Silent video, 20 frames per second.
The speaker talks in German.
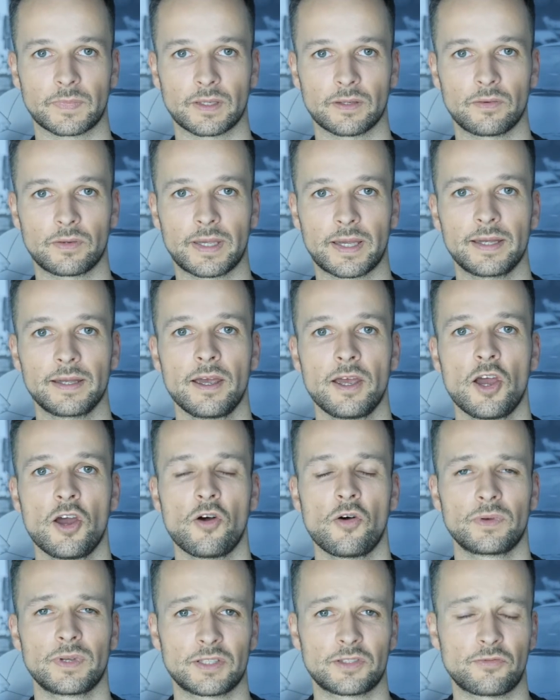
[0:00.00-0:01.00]
Okay?
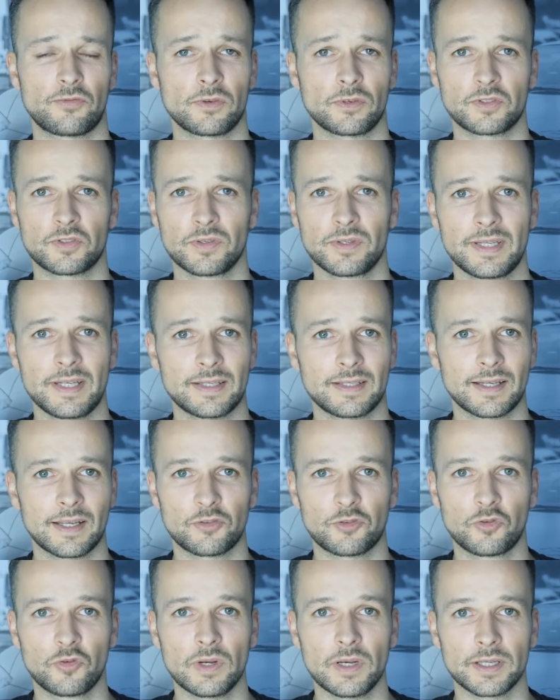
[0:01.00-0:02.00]
Und das funktioniert
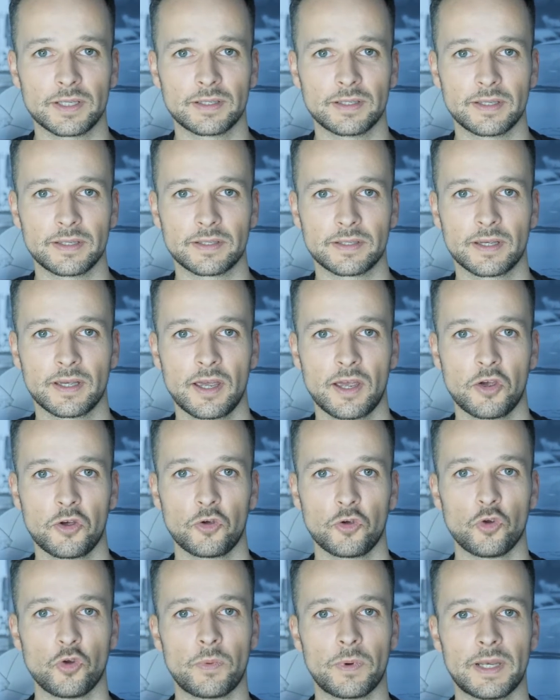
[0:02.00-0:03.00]
natürlich nicht.
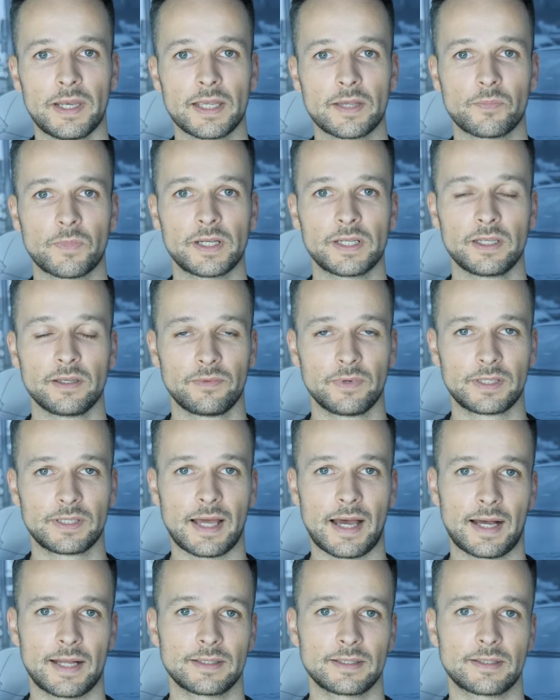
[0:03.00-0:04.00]
Überleg mal, dir wird
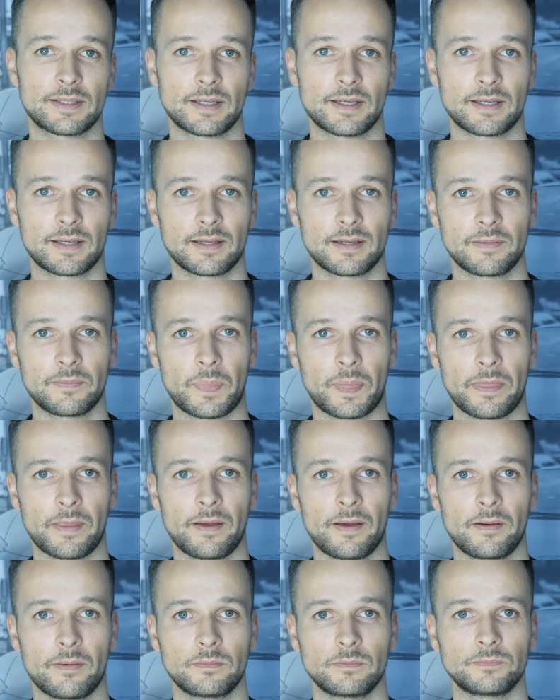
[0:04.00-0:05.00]
eine Anzeige
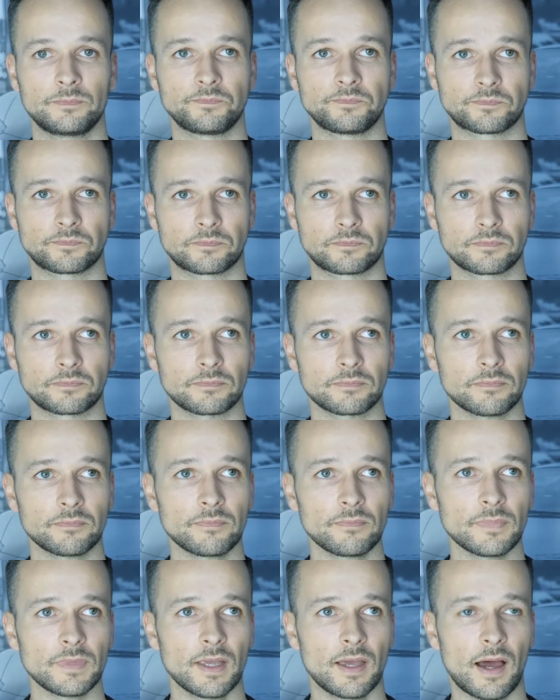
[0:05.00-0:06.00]
ähm,
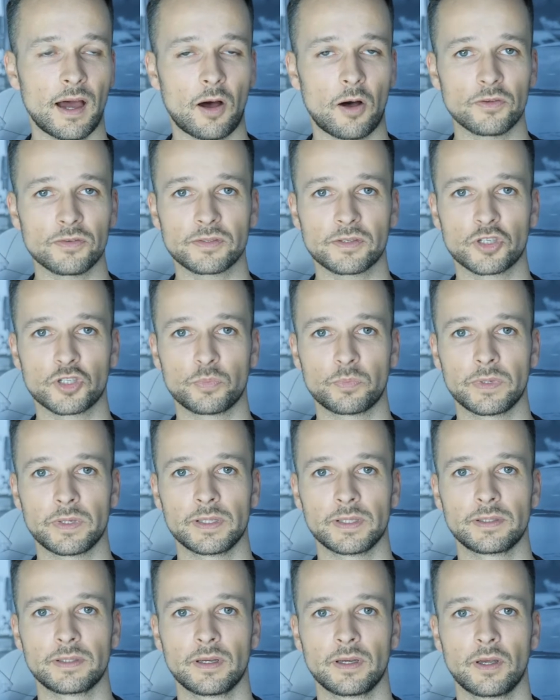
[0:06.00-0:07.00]

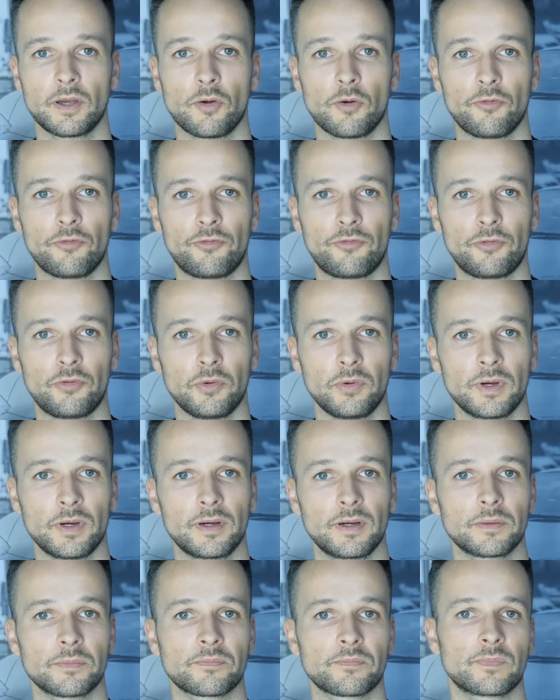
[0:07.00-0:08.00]
ausgespielt
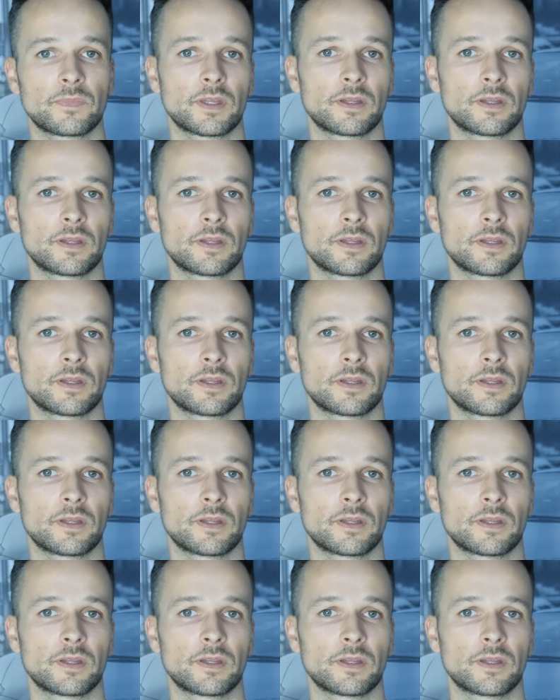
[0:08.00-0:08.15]
für